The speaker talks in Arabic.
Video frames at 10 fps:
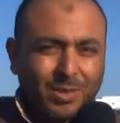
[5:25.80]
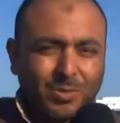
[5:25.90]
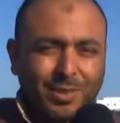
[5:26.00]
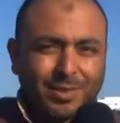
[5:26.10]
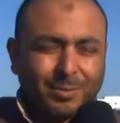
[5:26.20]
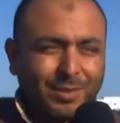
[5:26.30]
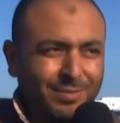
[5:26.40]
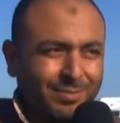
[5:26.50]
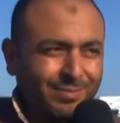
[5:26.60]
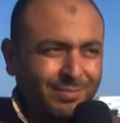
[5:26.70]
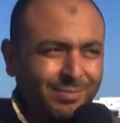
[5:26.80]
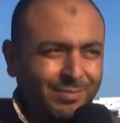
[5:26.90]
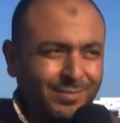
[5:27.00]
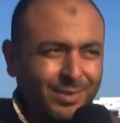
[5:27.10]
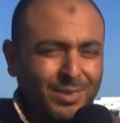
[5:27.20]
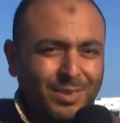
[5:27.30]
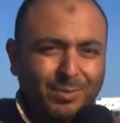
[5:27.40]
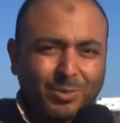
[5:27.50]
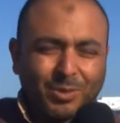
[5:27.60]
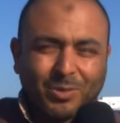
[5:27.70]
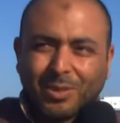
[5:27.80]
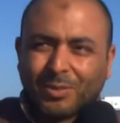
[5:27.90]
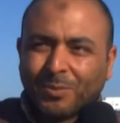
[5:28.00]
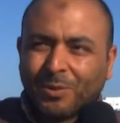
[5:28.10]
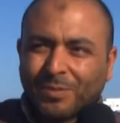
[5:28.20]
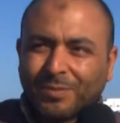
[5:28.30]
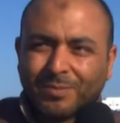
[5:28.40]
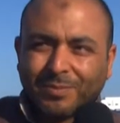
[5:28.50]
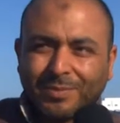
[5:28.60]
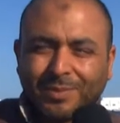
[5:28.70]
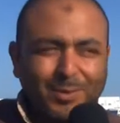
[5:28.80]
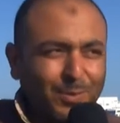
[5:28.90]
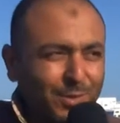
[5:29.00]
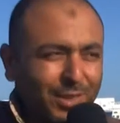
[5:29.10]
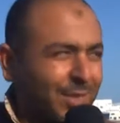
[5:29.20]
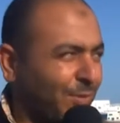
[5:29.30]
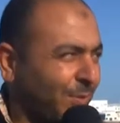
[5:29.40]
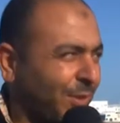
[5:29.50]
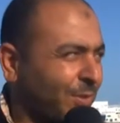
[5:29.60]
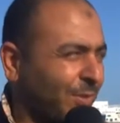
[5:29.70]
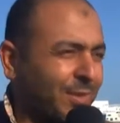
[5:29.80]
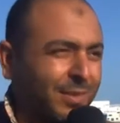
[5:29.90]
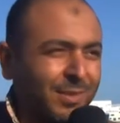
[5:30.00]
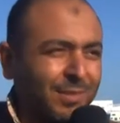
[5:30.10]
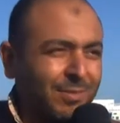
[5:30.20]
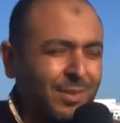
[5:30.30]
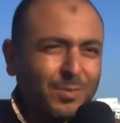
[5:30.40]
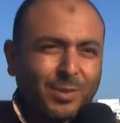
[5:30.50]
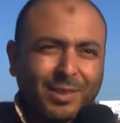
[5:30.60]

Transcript: شويه صبر الصبر شويه طموح وما يقعش في بلاصته الانسان لازم